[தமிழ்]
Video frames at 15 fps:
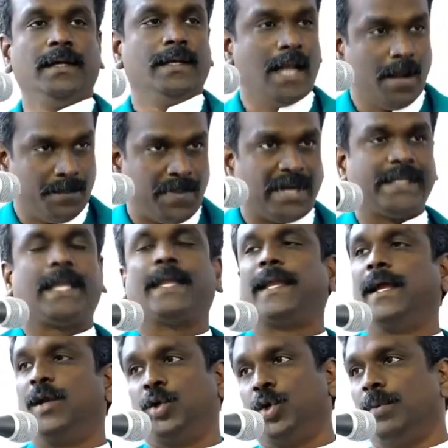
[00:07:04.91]
நாம் படிக்க
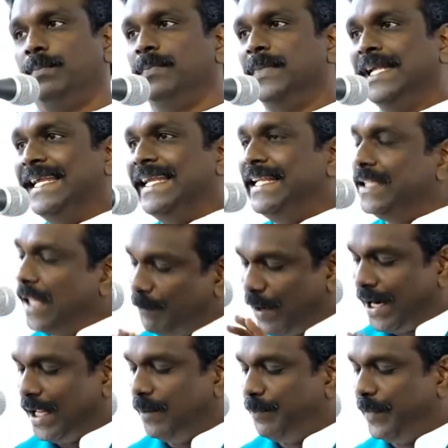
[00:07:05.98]
கேட்டோம் இந்த
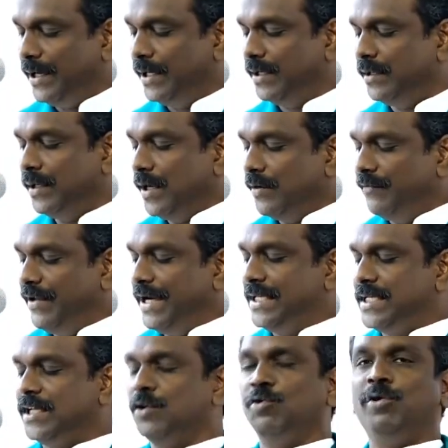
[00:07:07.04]
படைப்பின்
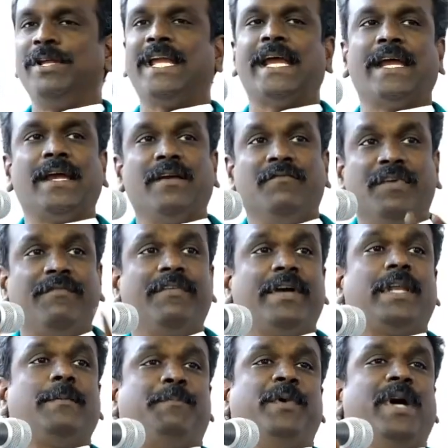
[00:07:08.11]
வீழ்ச்சியினுடைய
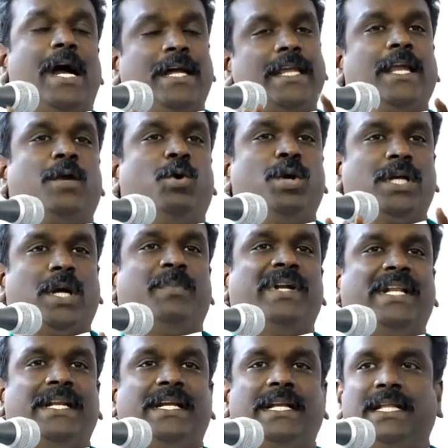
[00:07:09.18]
விவரிப்பு அங்கே
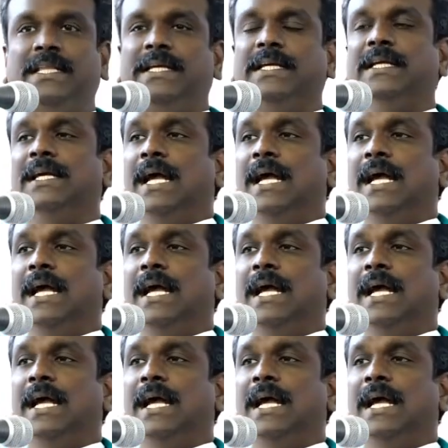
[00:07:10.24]
கொடுக்கப்பட்டிருக்கிறது